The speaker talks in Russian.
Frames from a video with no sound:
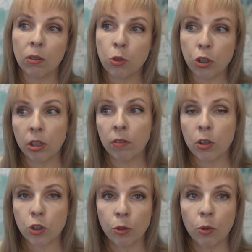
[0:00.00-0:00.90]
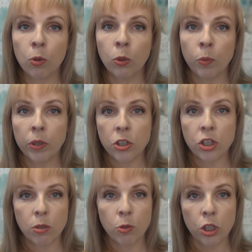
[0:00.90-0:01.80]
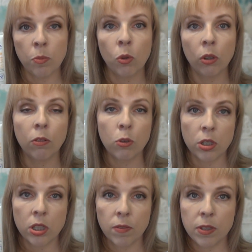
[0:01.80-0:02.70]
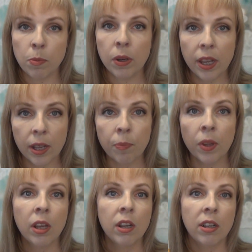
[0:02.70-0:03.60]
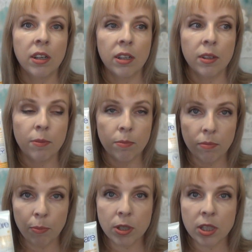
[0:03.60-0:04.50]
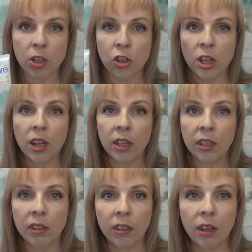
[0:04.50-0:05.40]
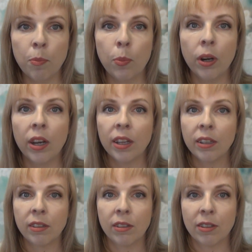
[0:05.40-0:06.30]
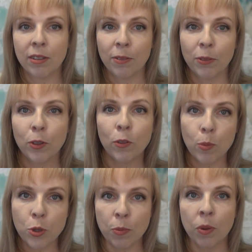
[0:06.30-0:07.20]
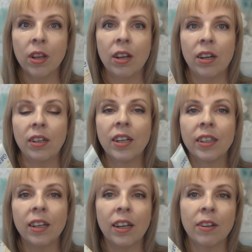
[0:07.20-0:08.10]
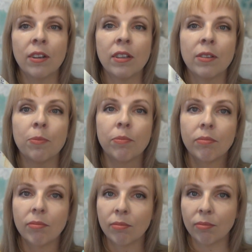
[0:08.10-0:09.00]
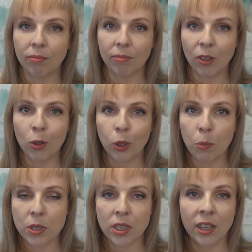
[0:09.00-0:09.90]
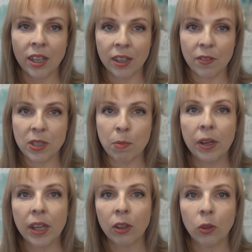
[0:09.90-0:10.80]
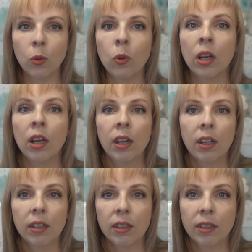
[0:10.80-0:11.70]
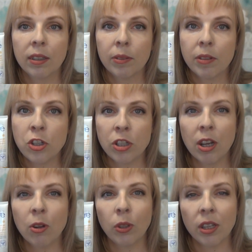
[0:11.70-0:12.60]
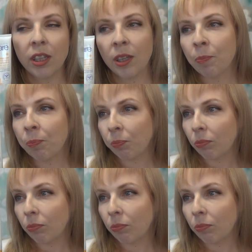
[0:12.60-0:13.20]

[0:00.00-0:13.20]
учитывая, что он у меня сейчас очень много возится в земле, сажает, копает. Ну, в общем, когда руки постоянно в земле, то начинают они